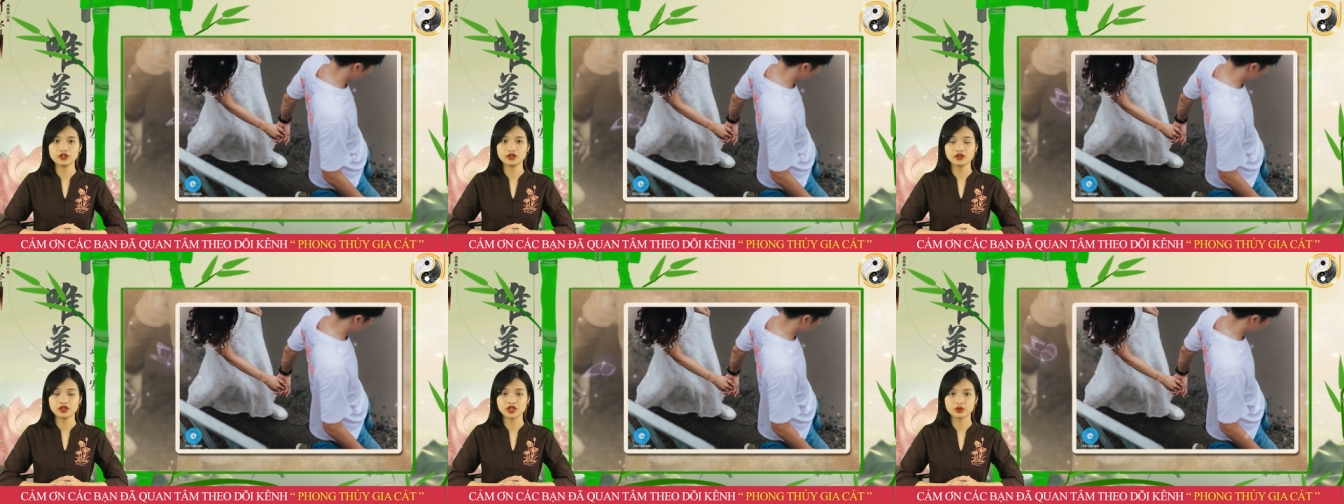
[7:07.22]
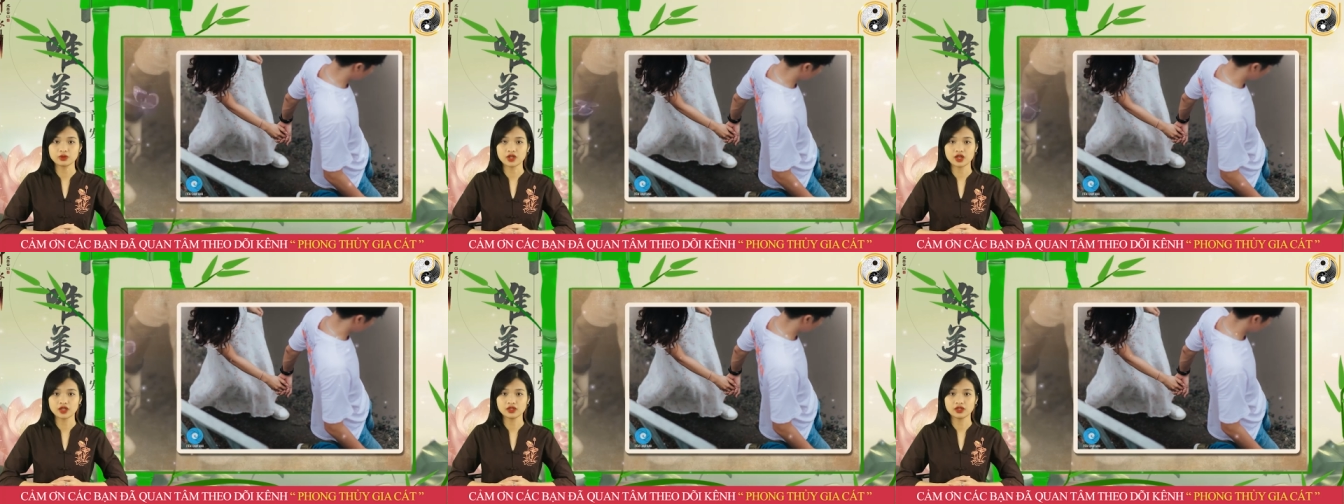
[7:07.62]
những người độc
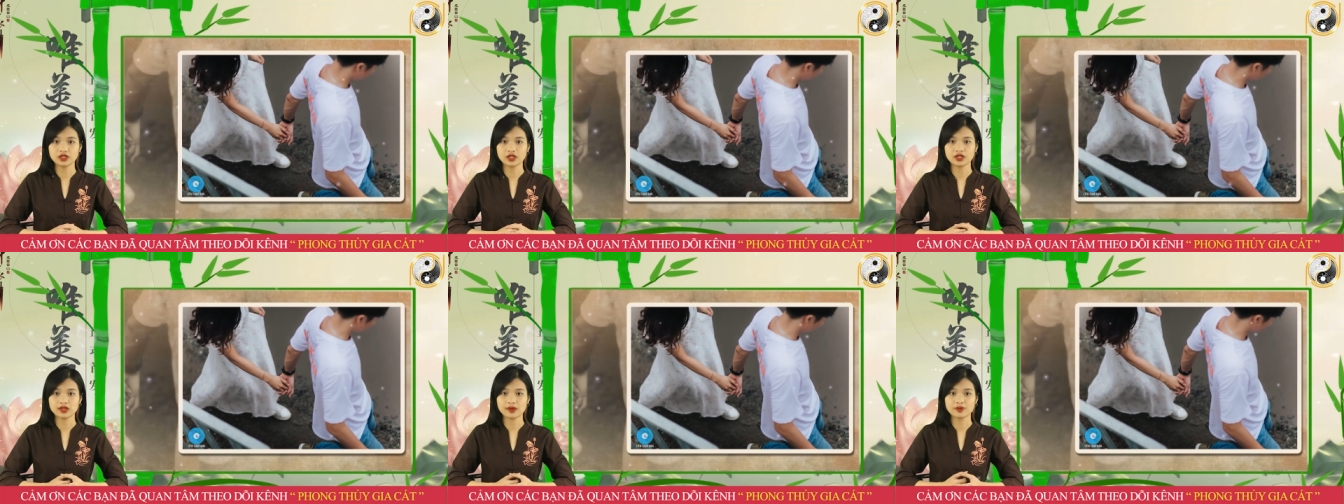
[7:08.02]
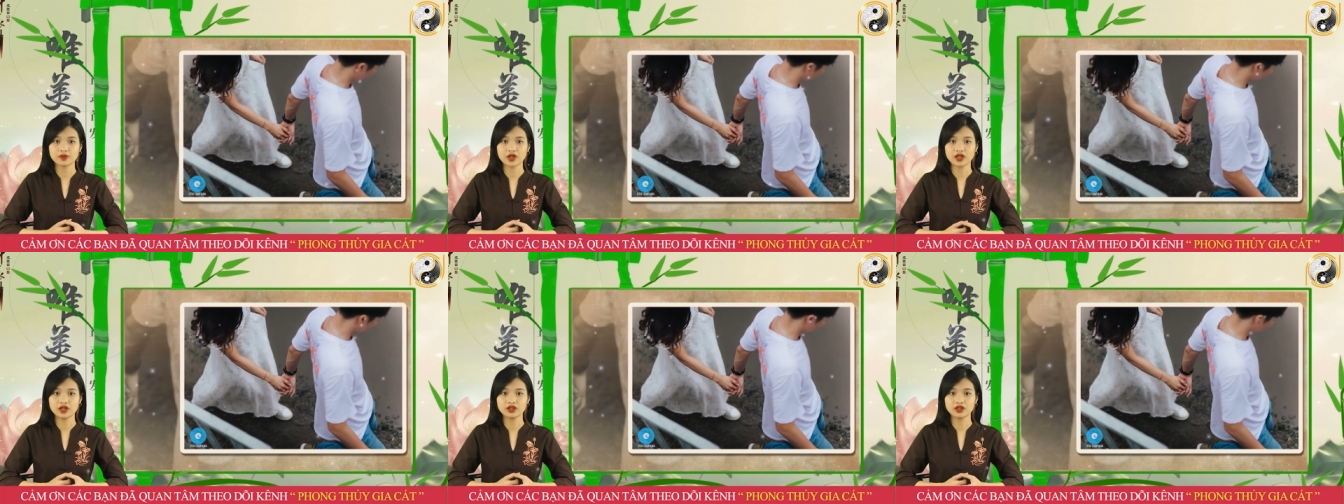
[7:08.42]
thân thì năm
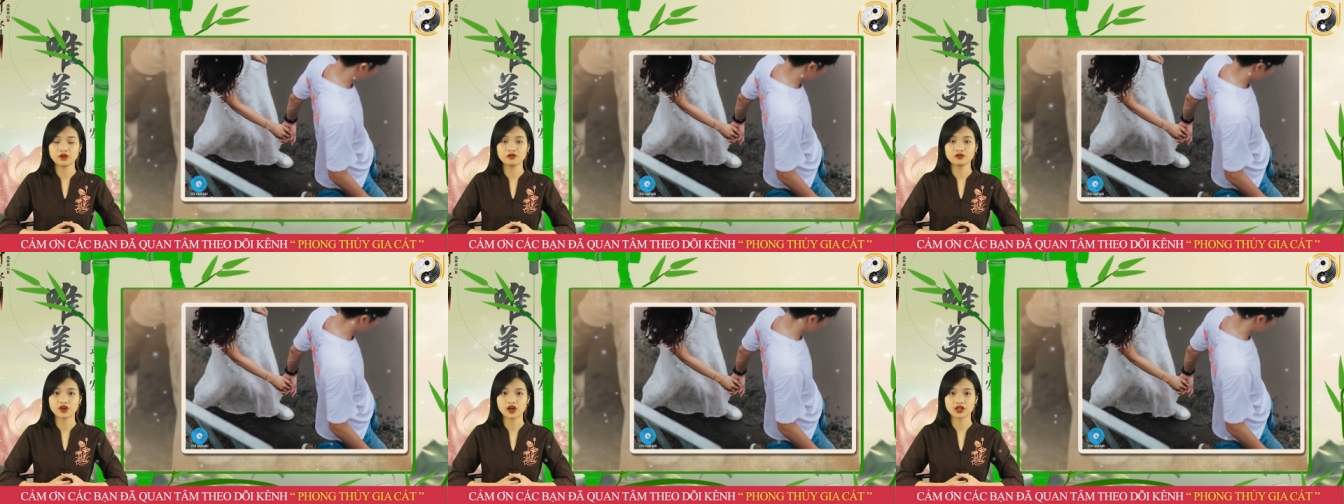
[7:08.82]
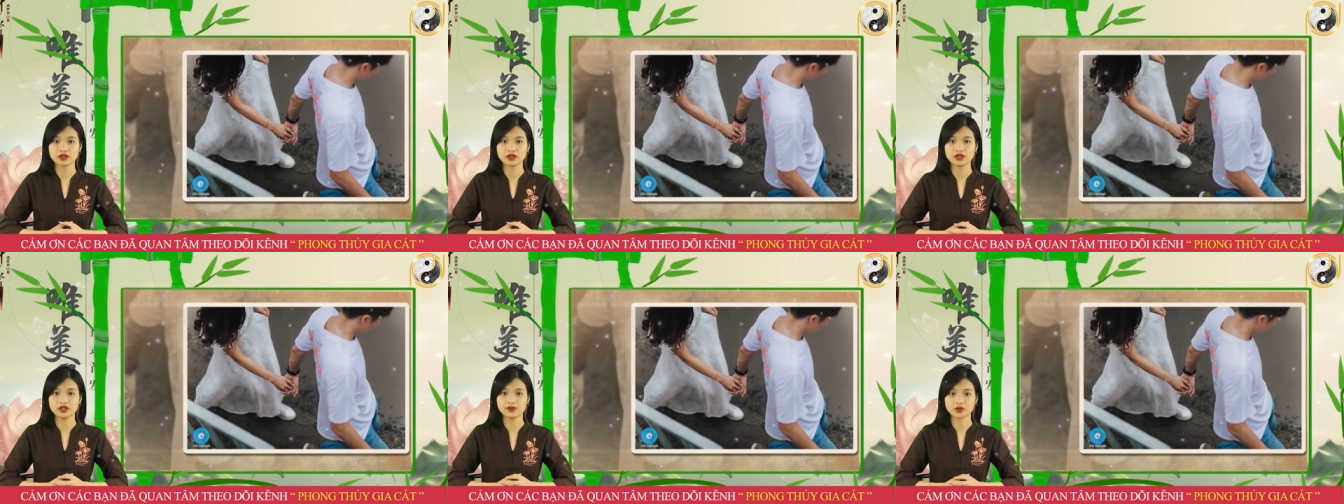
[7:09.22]
nay không phải
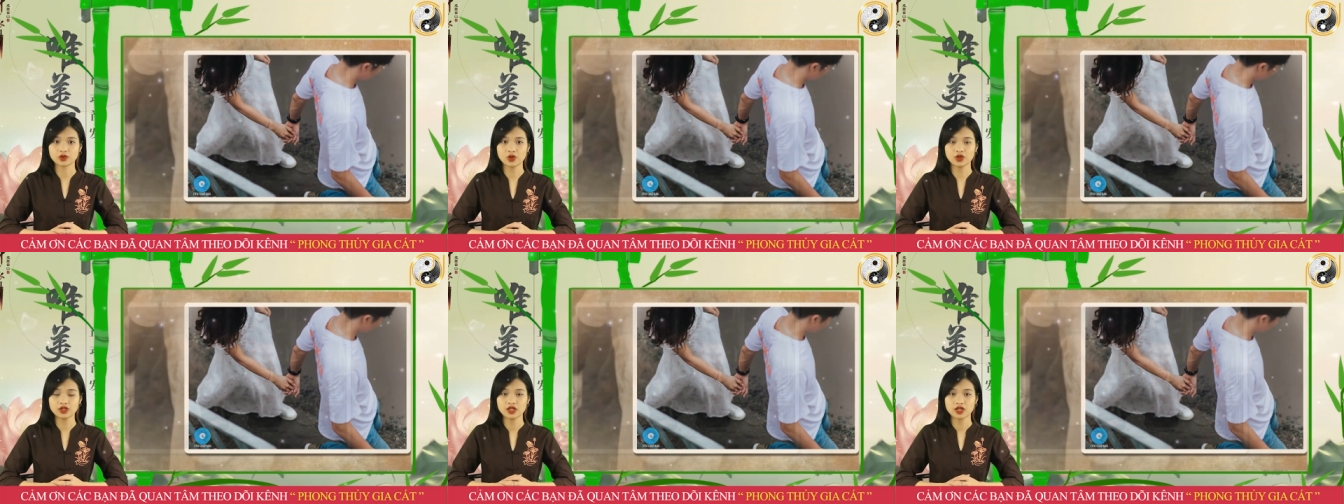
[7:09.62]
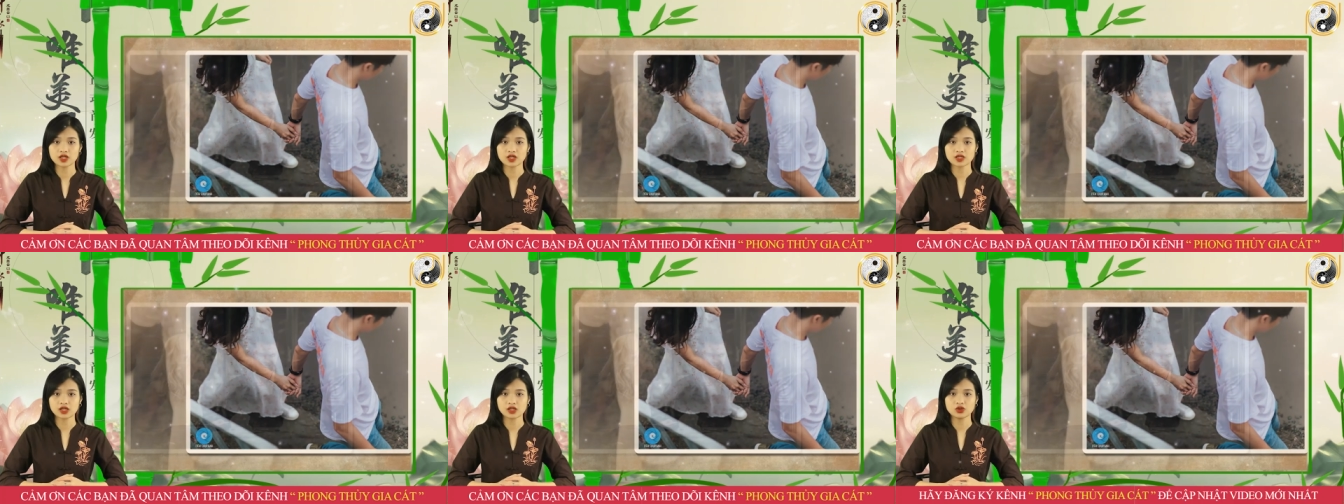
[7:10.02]
thời điểm tốt,
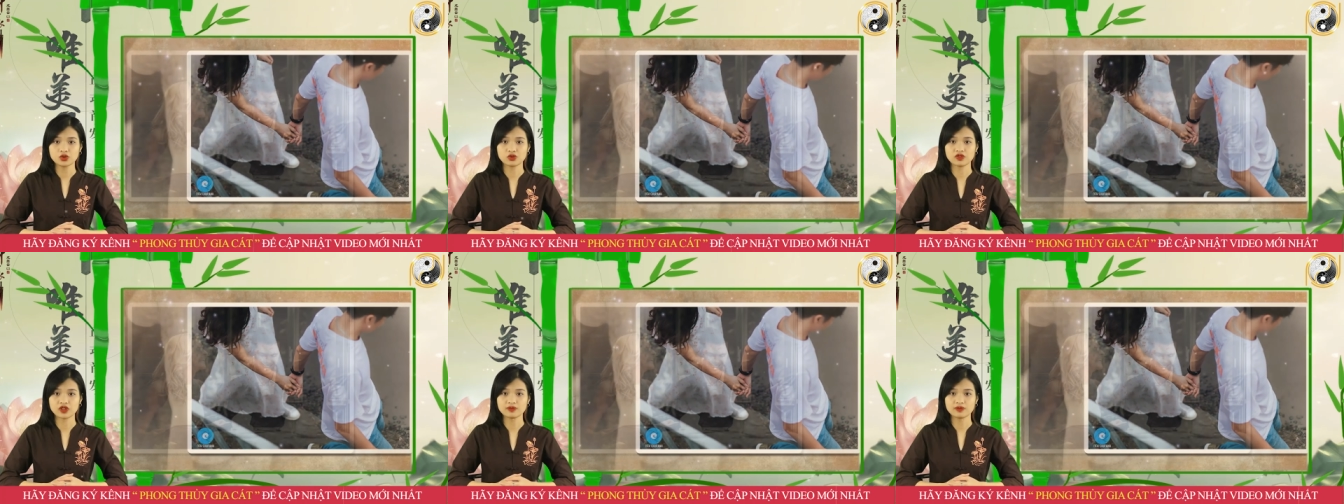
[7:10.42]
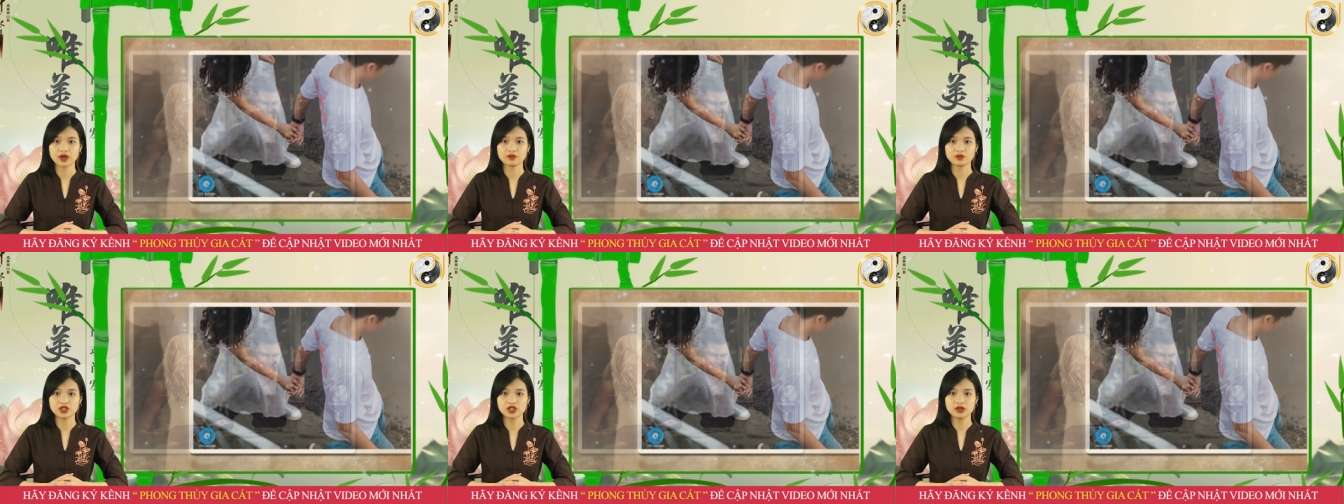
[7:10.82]
gia chủ vẫn
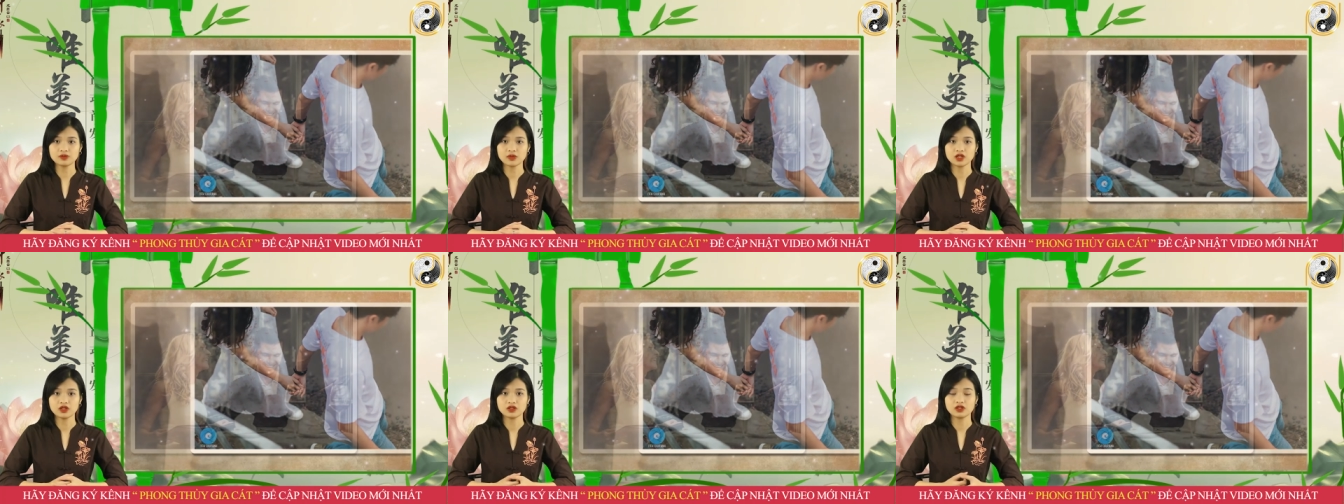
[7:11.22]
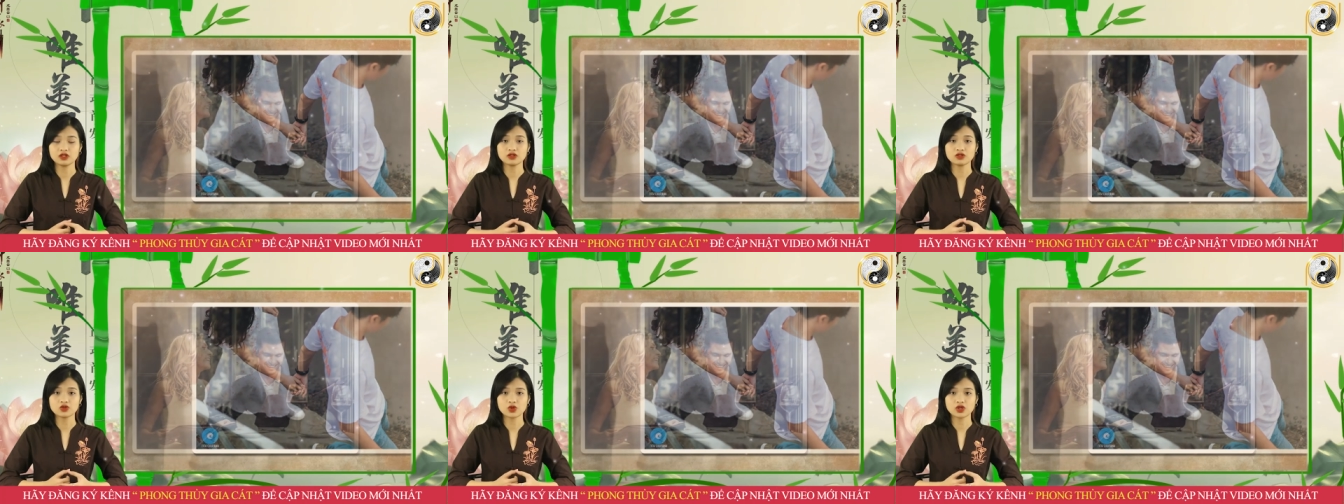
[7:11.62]
bám chấp
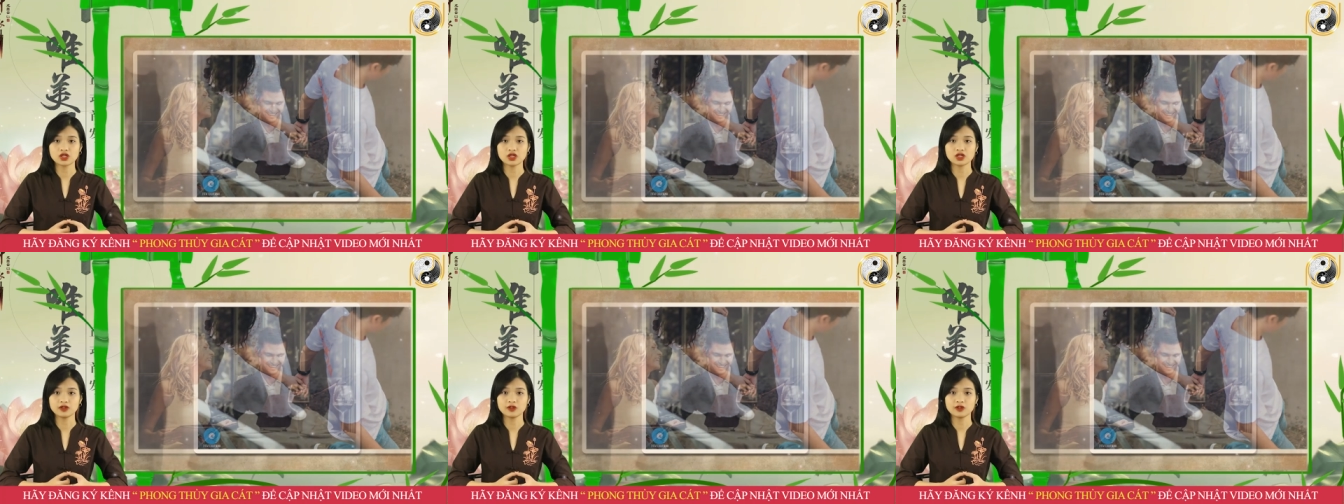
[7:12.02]
những suy nghĩ